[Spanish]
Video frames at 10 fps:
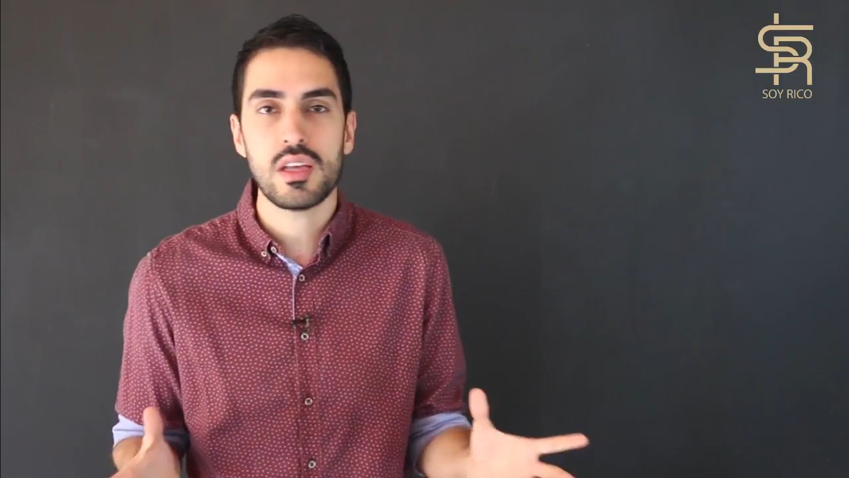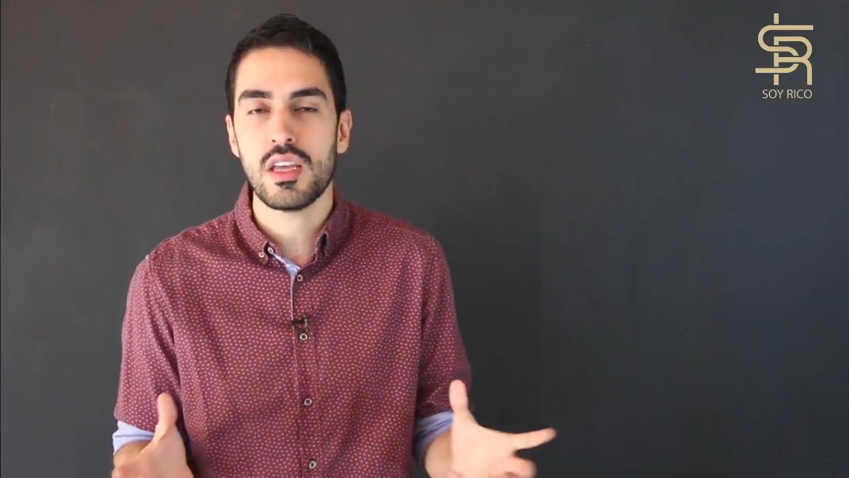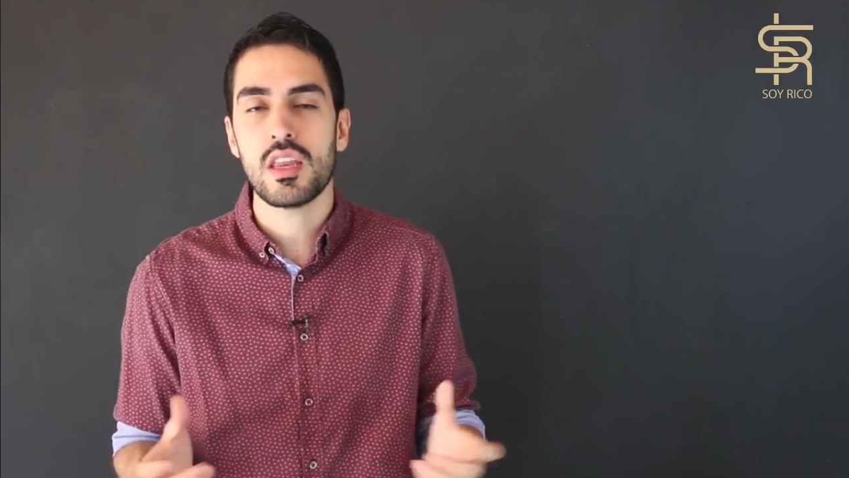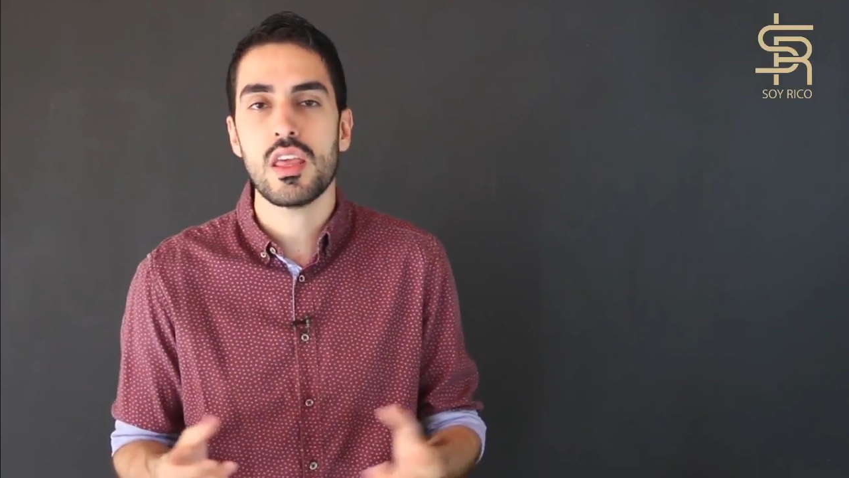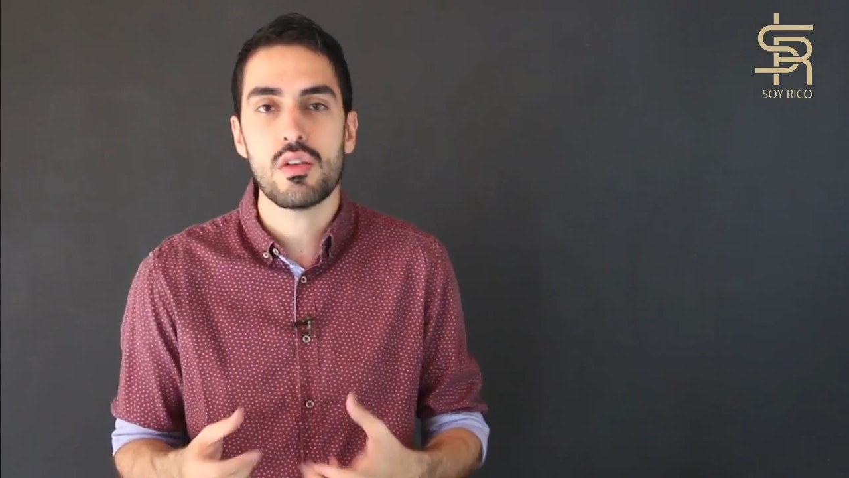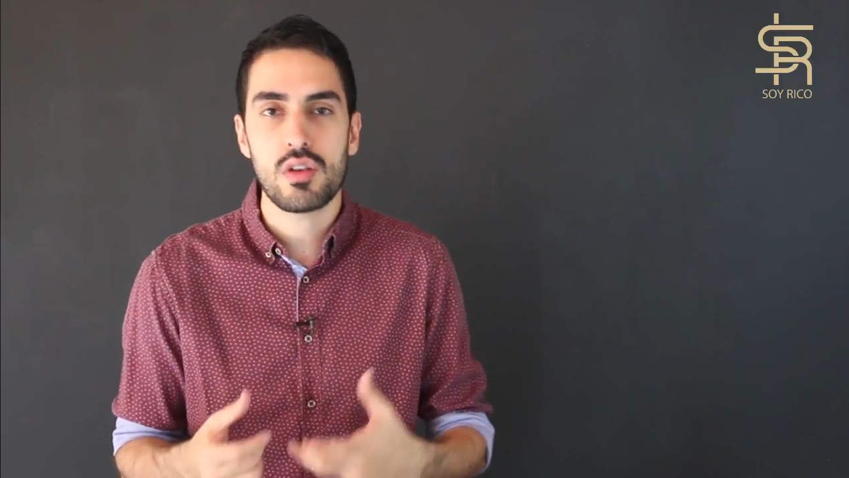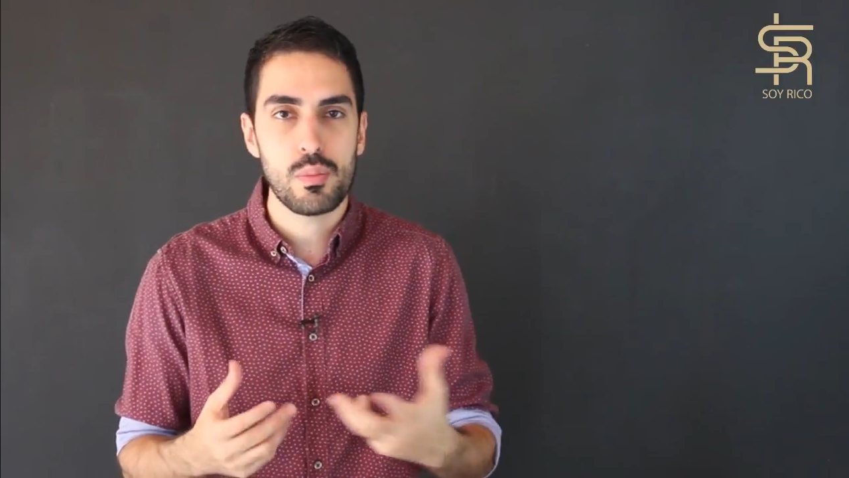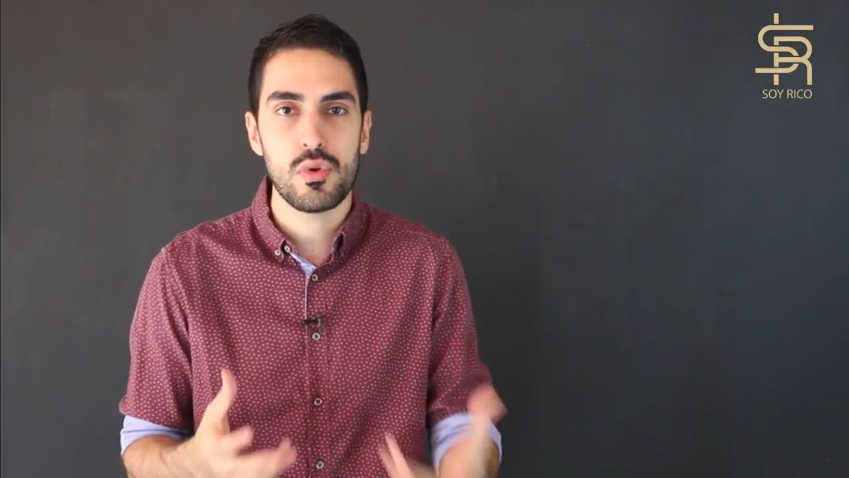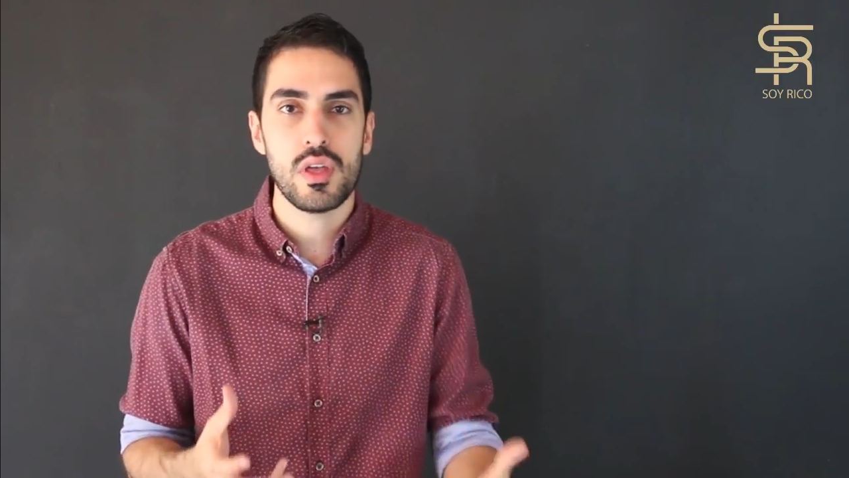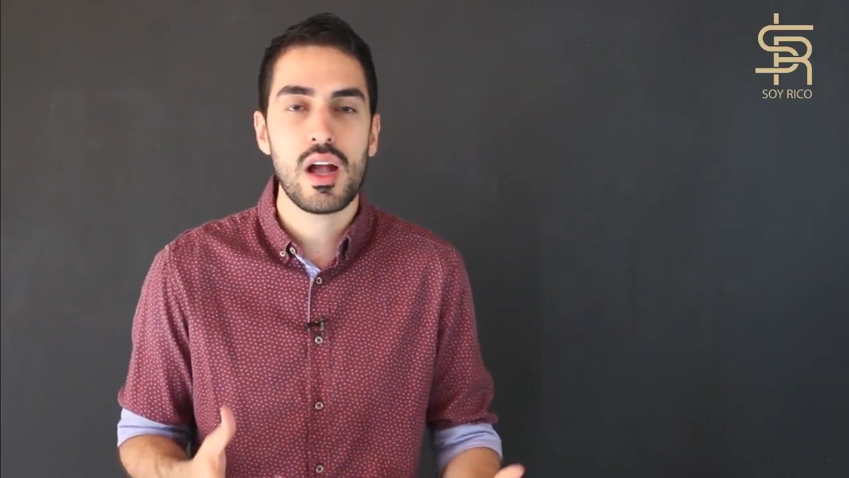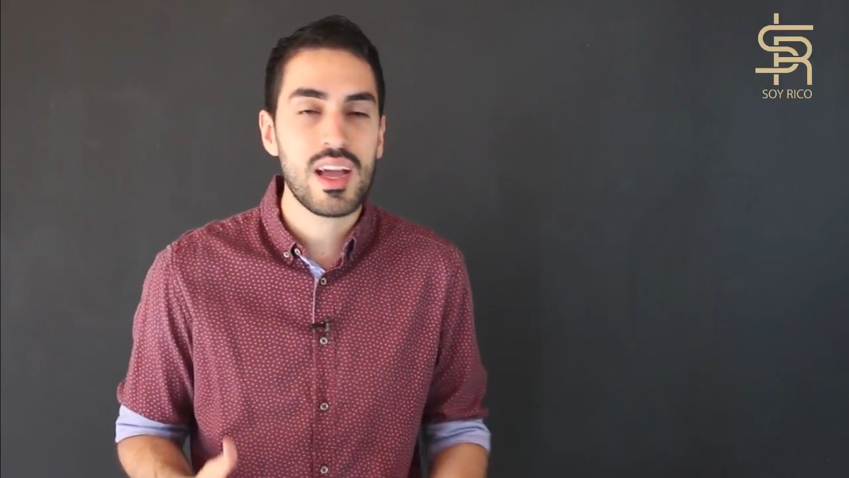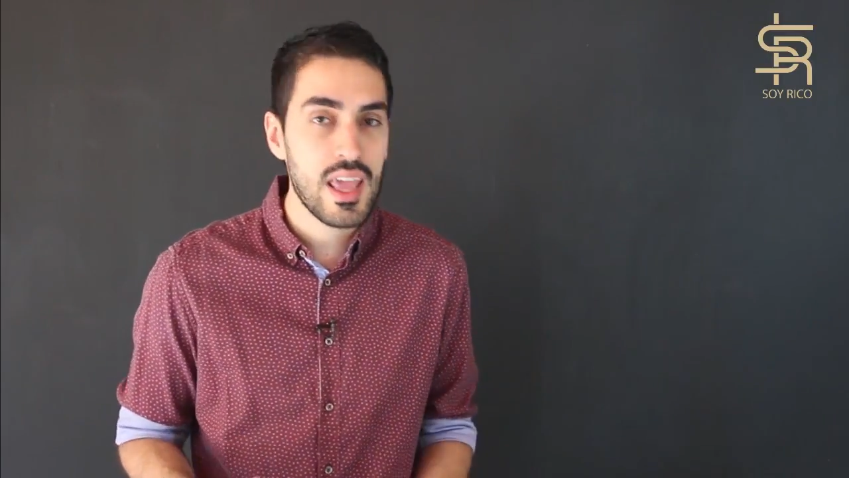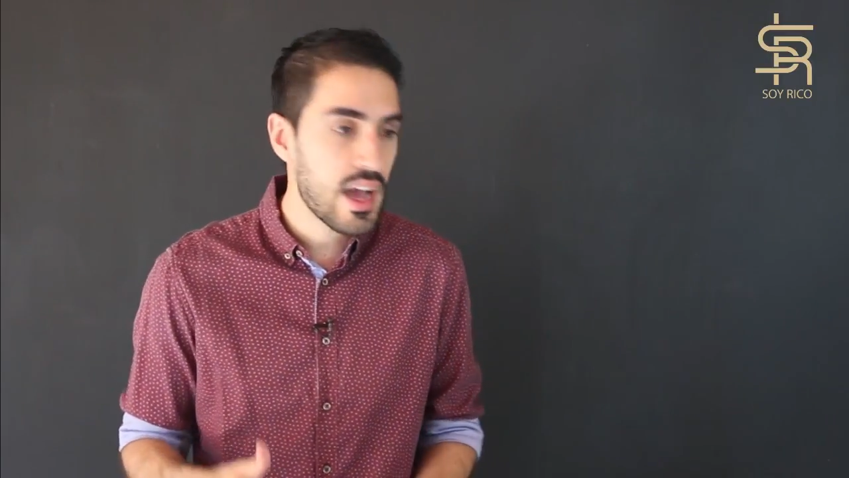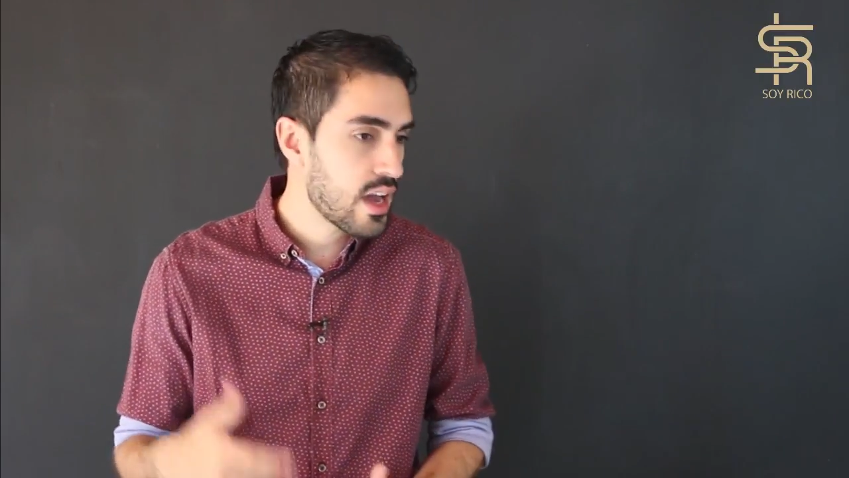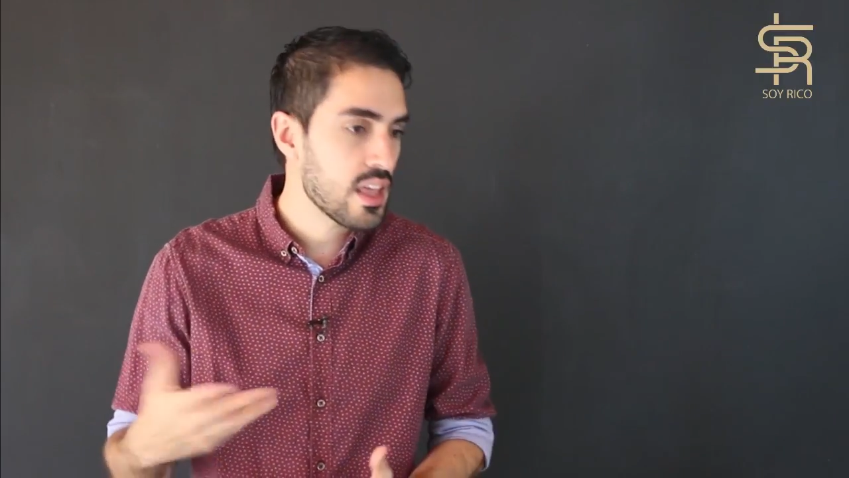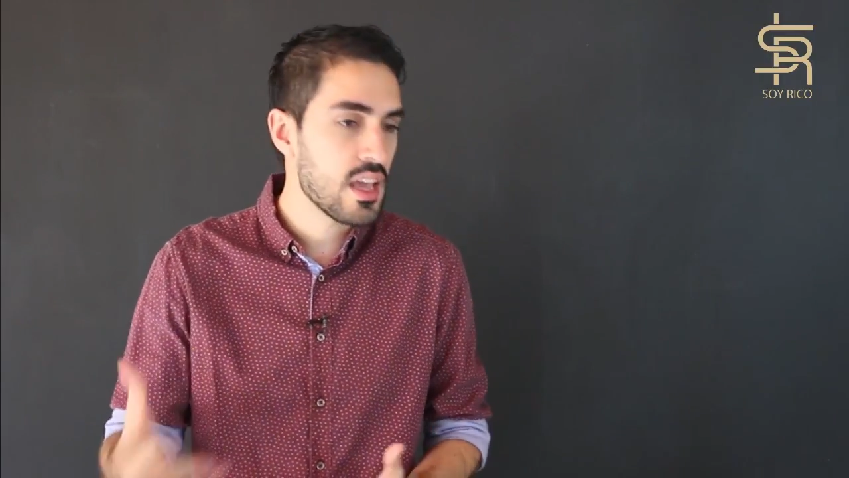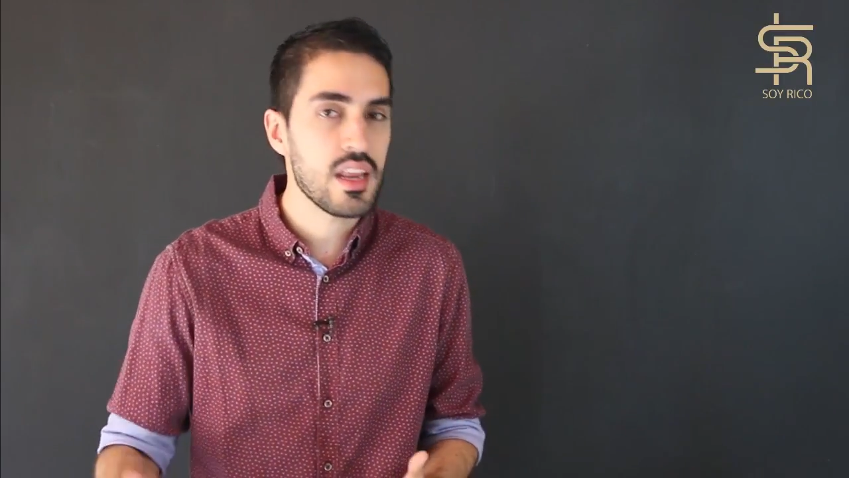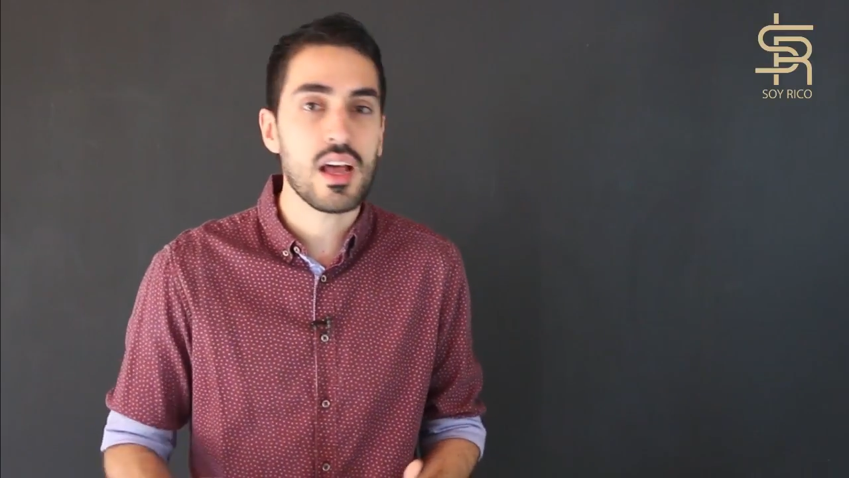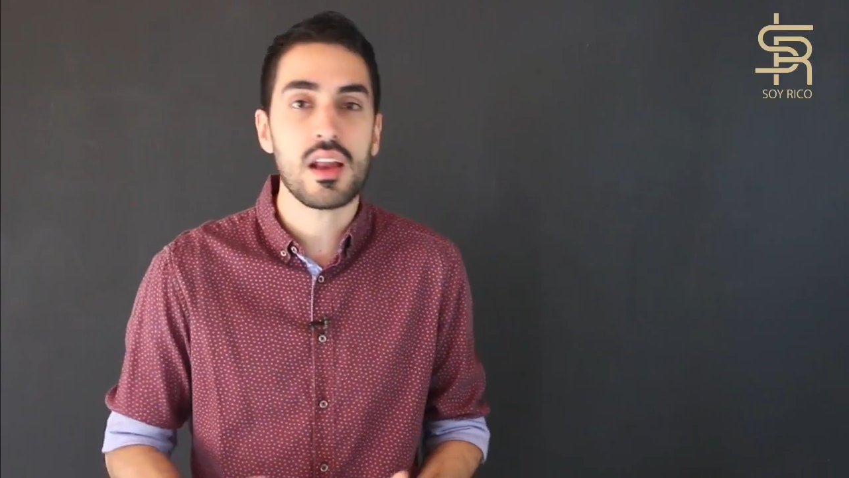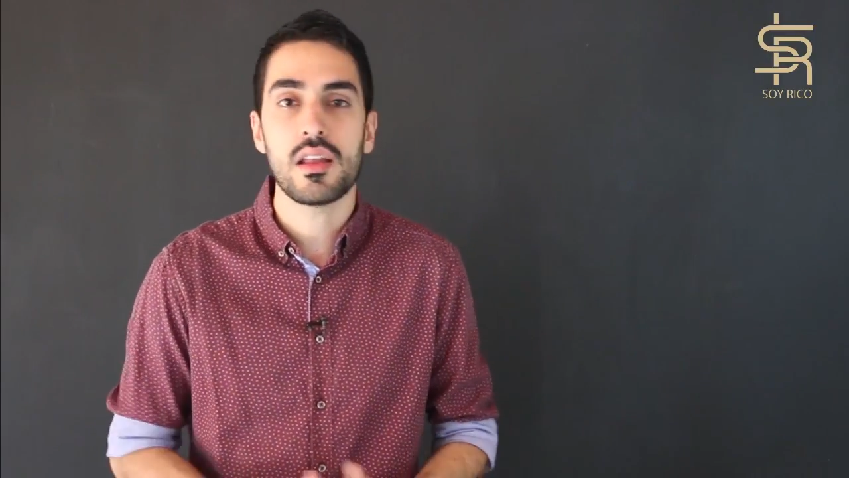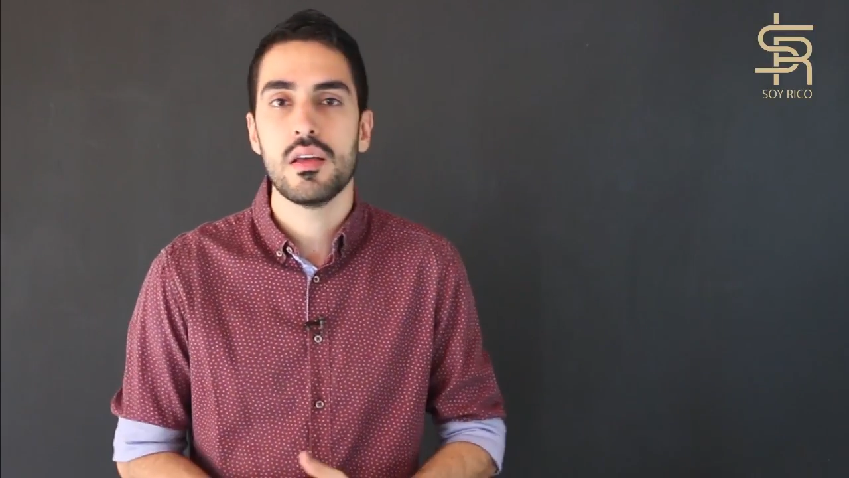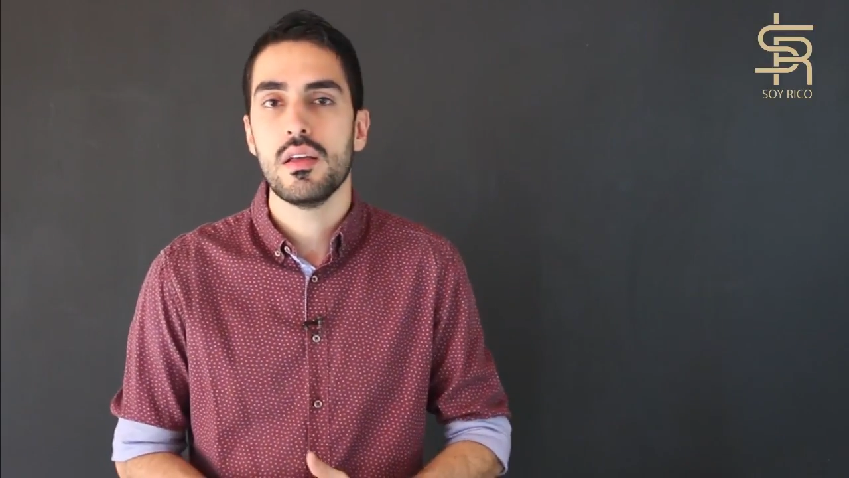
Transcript: hacer y de lo que podía crear y generar,